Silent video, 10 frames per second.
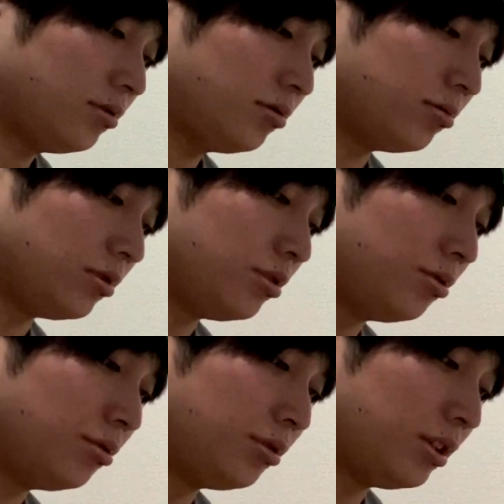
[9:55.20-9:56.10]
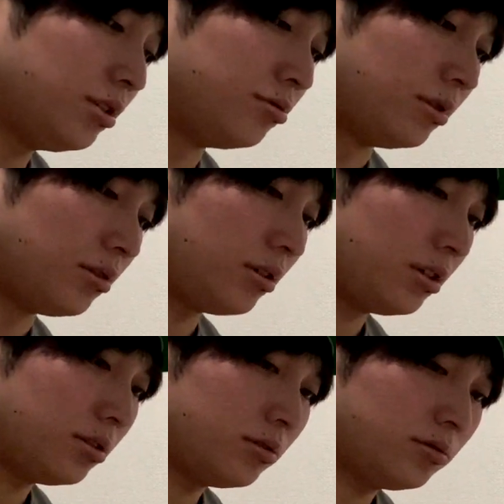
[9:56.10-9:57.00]
そうだ、いろいろできるんだよ。
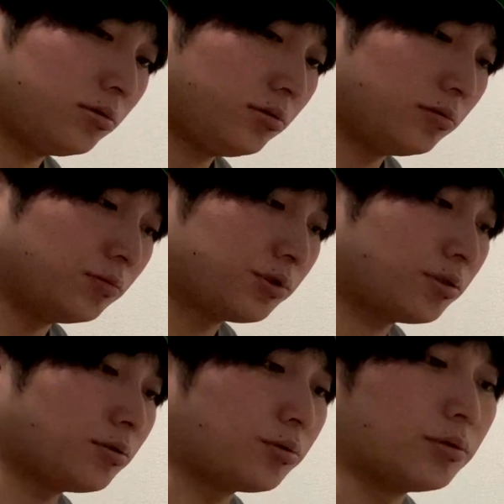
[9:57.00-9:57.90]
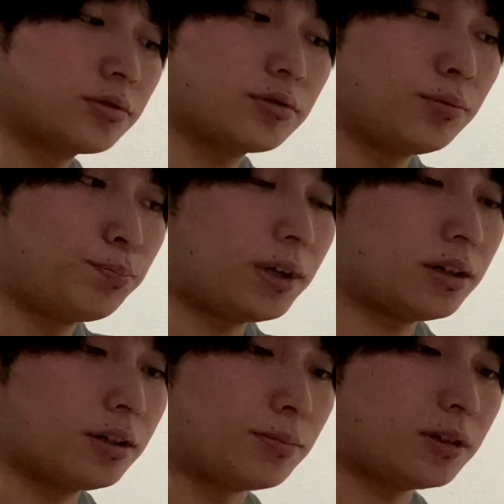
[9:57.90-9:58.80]
面白い、このストッパー
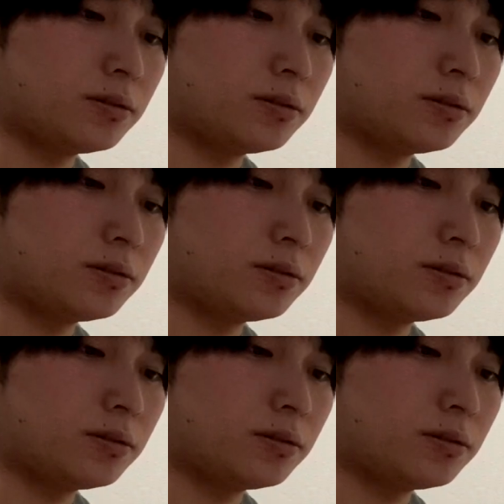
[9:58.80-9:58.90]
があれば。